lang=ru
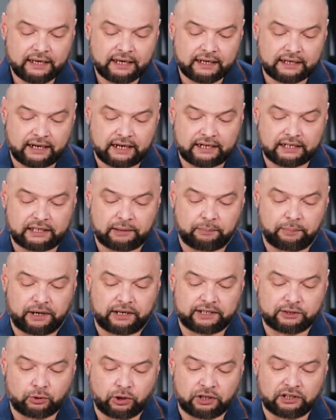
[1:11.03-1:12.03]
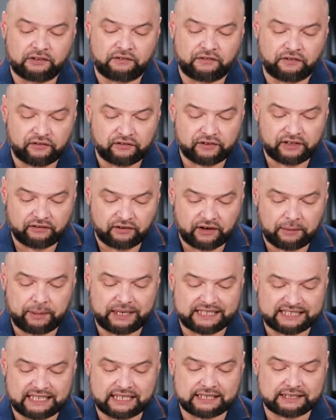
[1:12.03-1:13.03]
Как это происходит и в
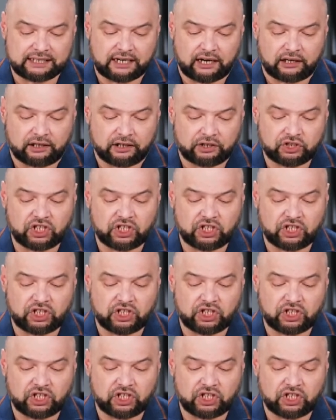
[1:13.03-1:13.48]
европейских странах.